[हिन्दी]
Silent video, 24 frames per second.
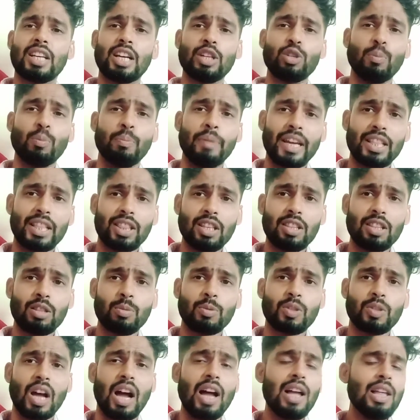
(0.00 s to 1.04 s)
जी का जो व्यक्तित्व
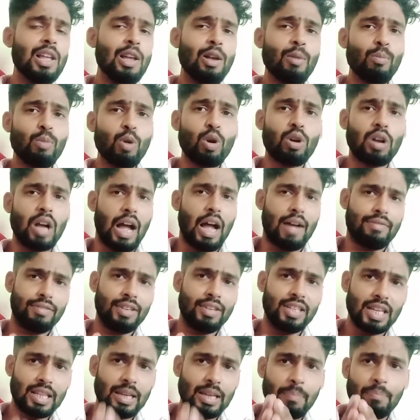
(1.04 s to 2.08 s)
था वो
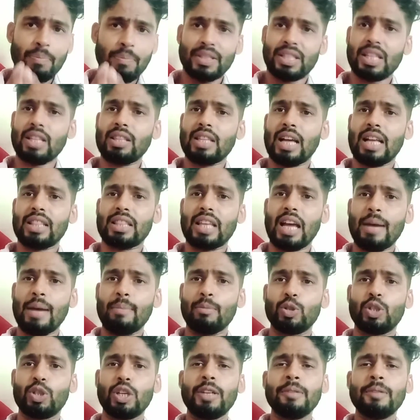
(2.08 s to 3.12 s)
काफ़ी ज़्यादा पसंद आता है
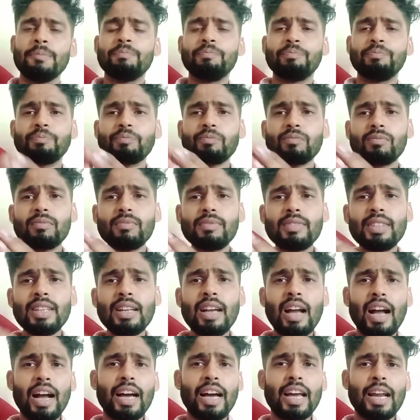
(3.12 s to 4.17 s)
मुझे
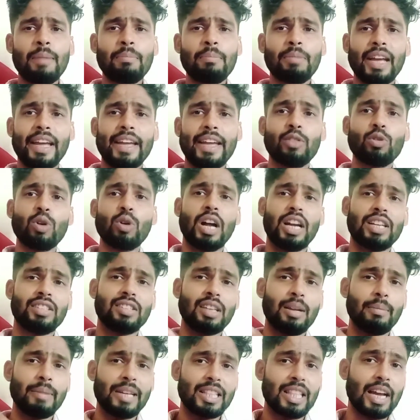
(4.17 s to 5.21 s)
अगर हम कहें तो
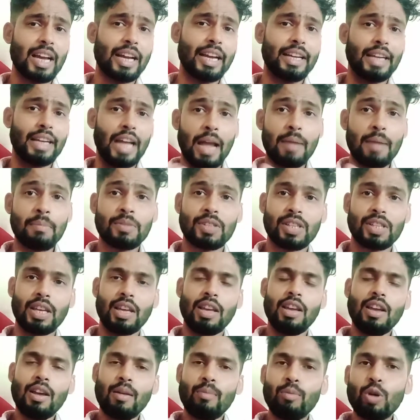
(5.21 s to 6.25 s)
हर्षल मेहता के टाइम से
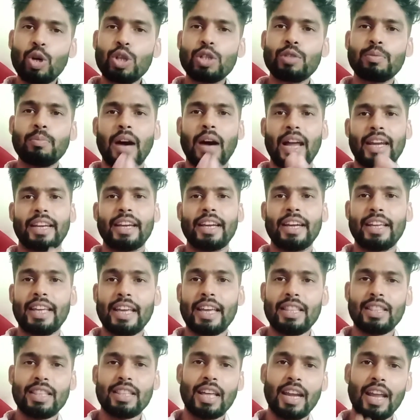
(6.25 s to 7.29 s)
वो इस मार्केट के
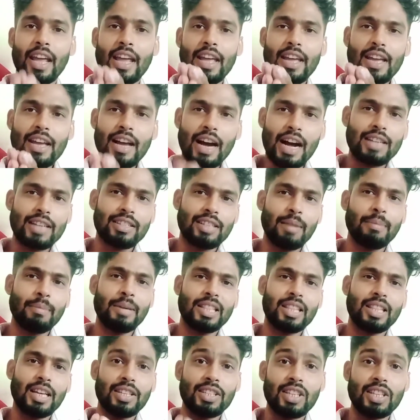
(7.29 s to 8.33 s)
अंदर है हर्षल
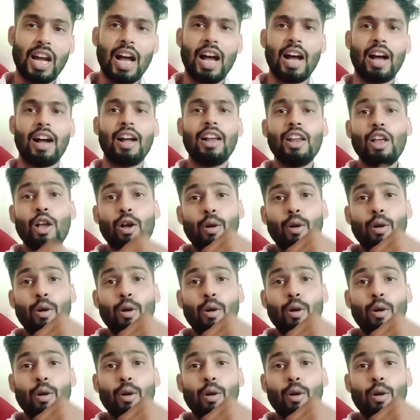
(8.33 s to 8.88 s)
मेहता जहां